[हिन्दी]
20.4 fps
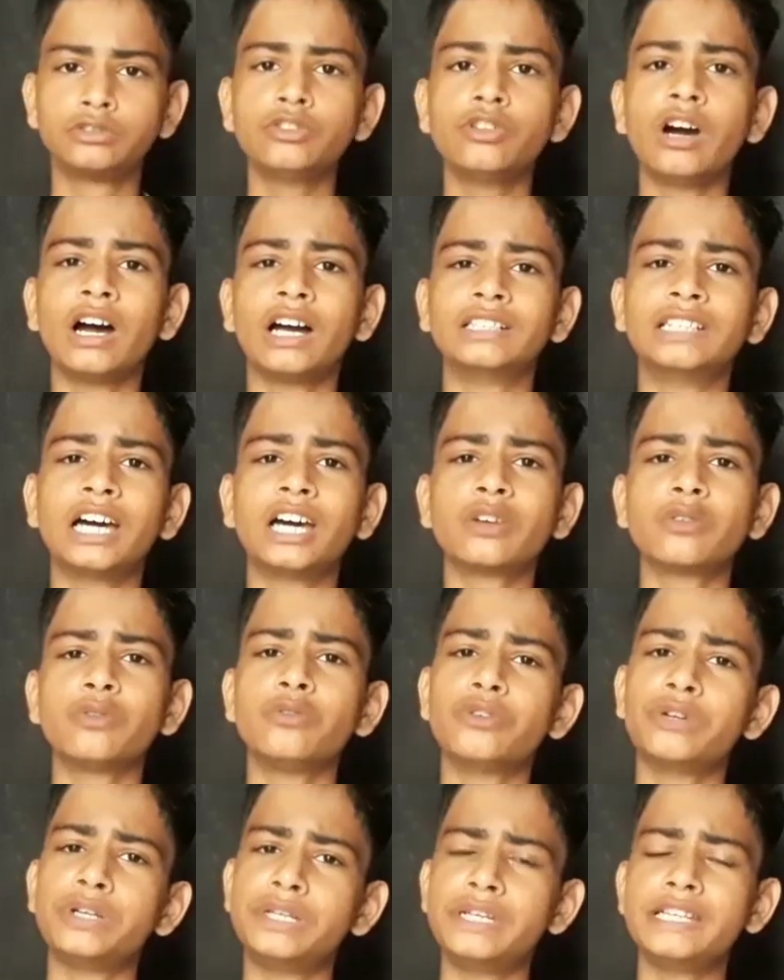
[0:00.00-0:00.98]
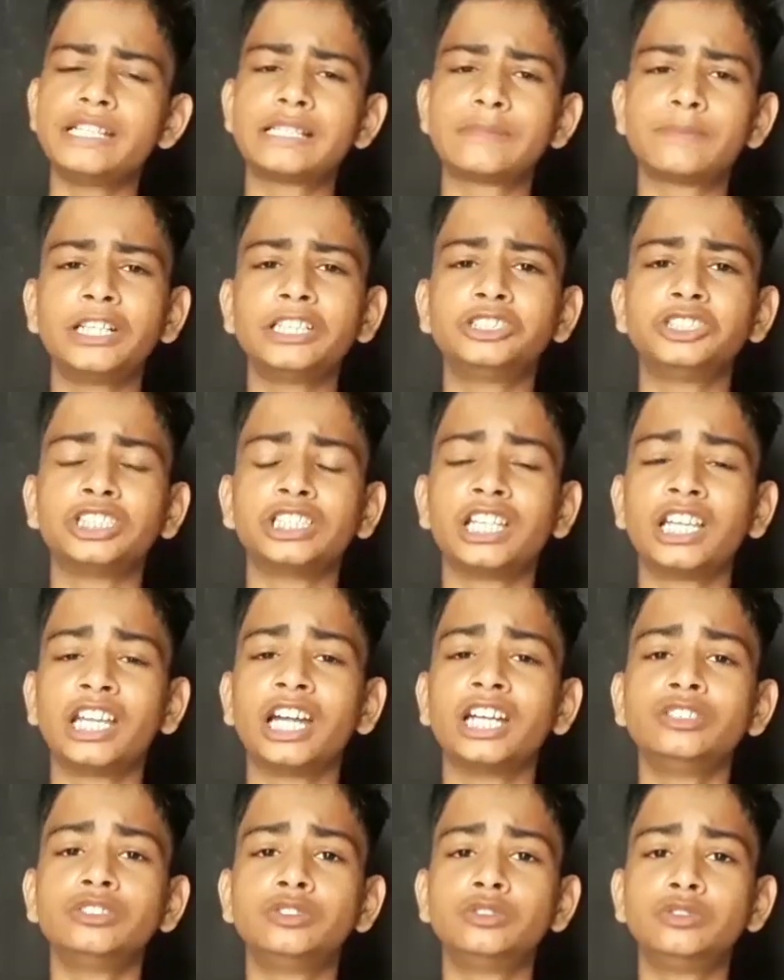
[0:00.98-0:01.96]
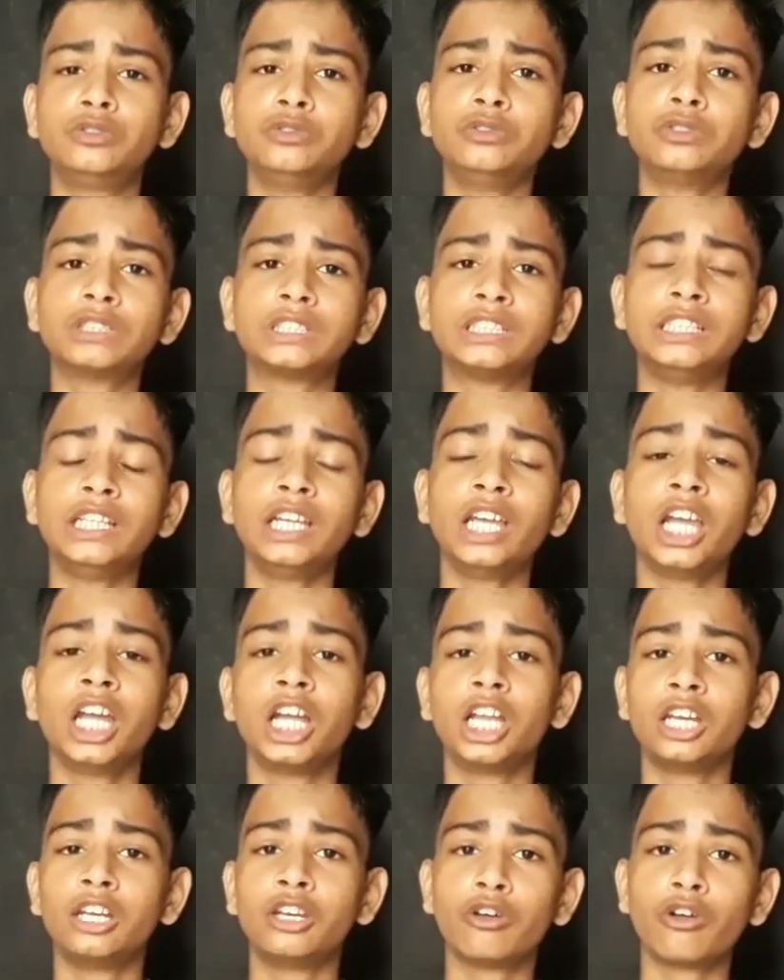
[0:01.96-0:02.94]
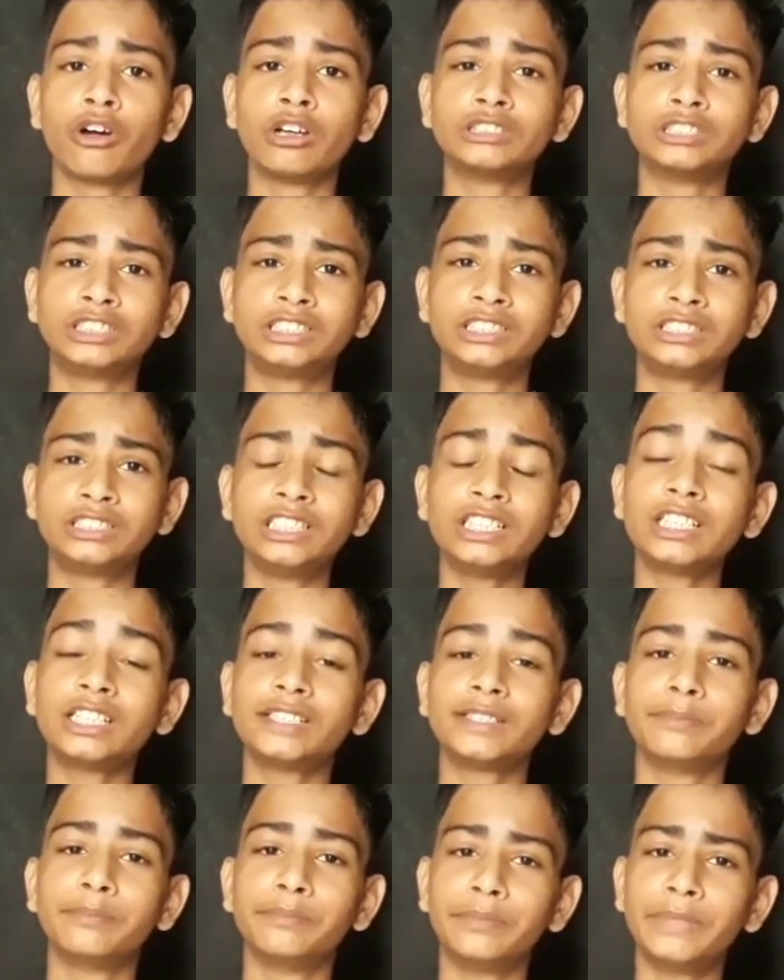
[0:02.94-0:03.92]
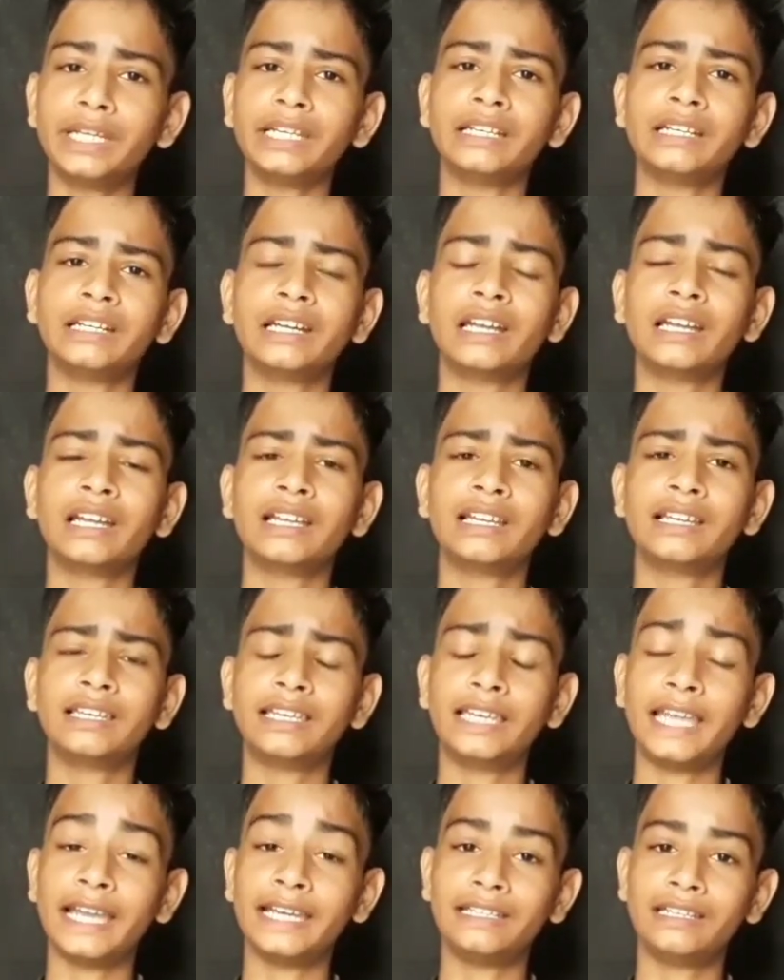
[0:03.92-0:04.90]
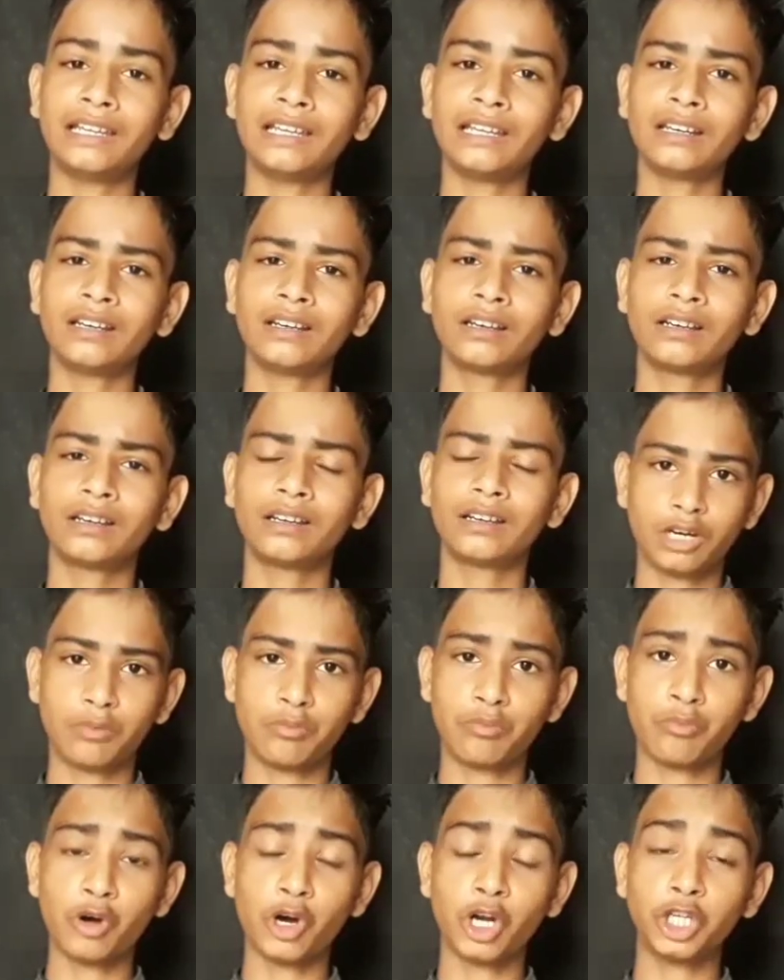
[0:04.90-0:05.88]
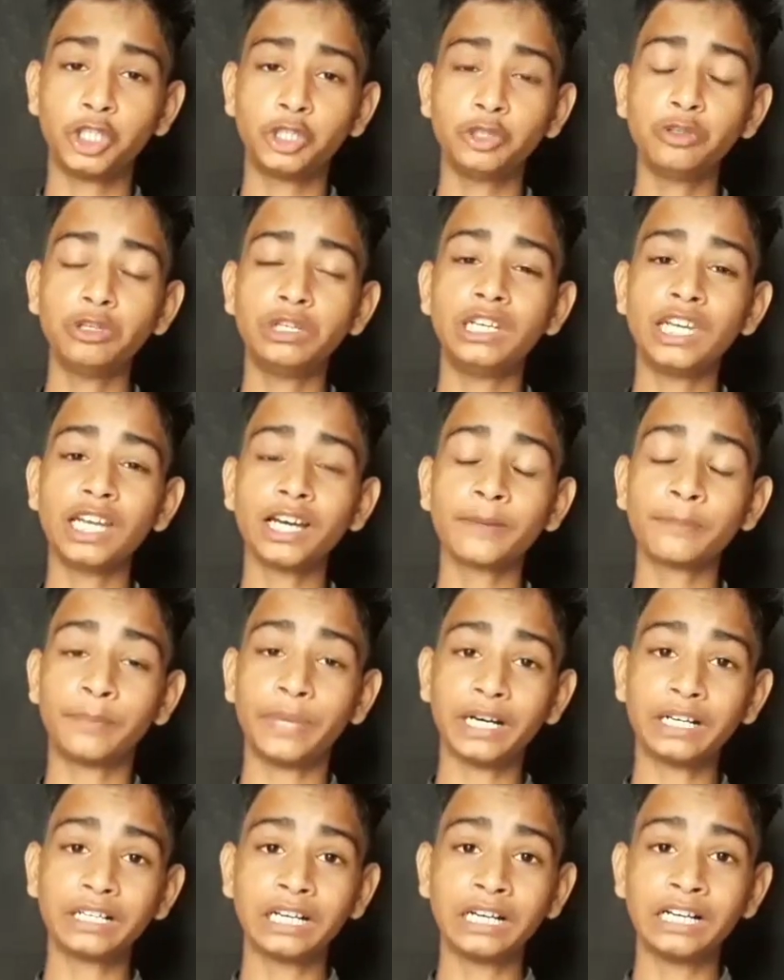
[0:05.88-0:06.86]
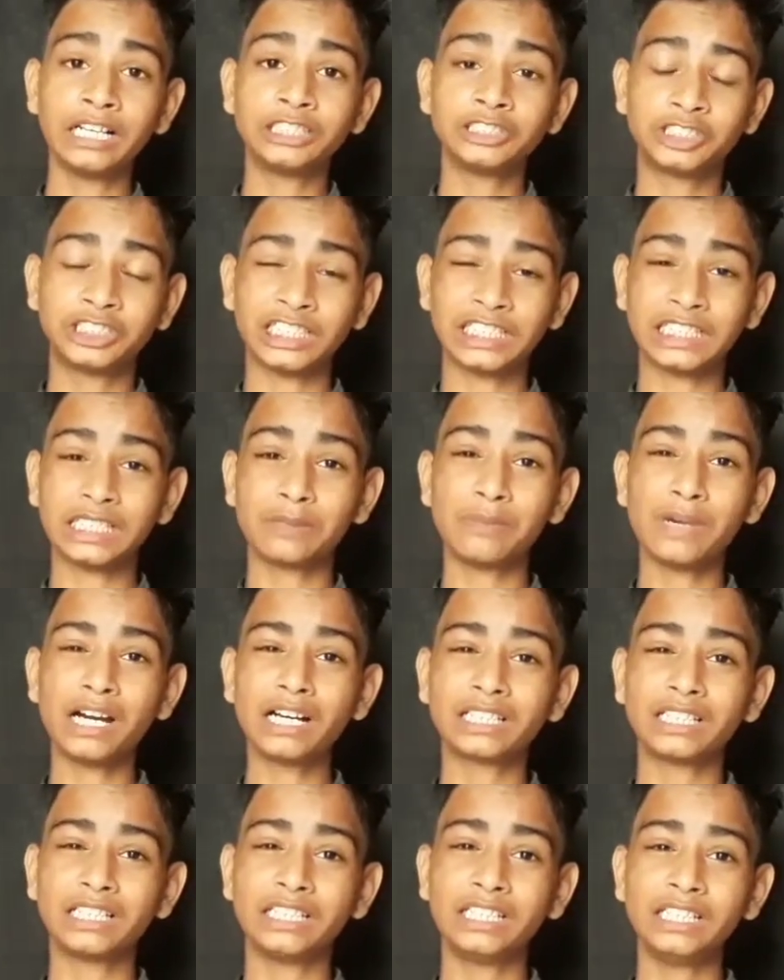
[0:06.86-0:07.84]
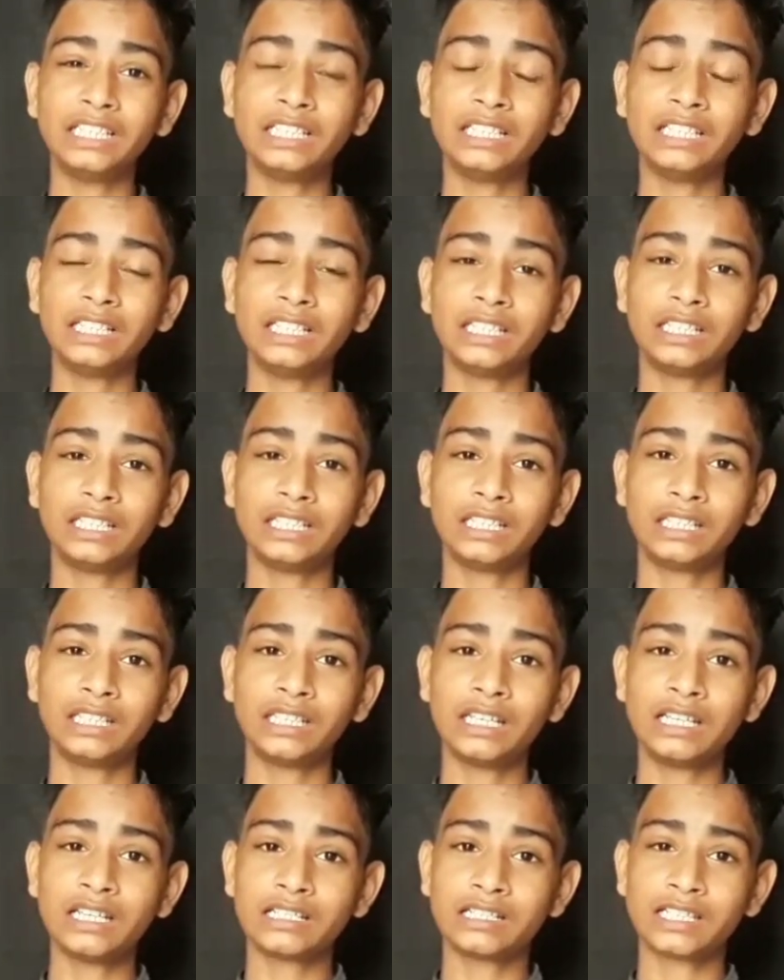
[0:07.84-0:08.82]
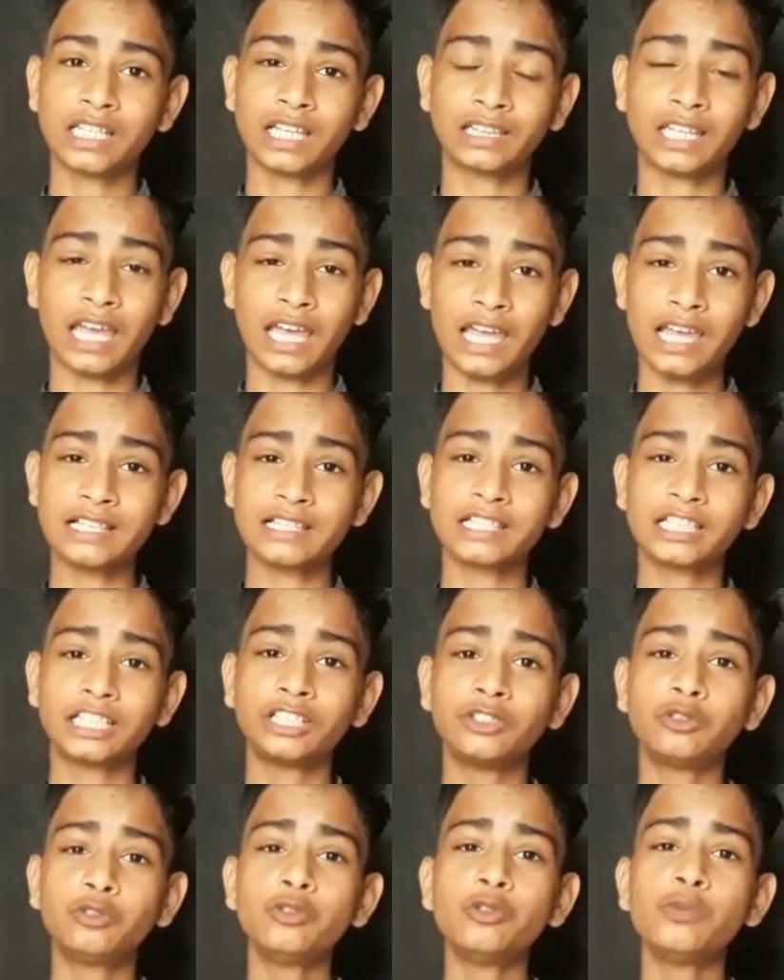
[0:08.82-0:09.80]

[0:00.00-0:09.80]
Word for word: 2019 में चंद्रयान टू की लॉन्चिंग में लैंडर मॉड्यूल लगभग चंद्रमा की सतह से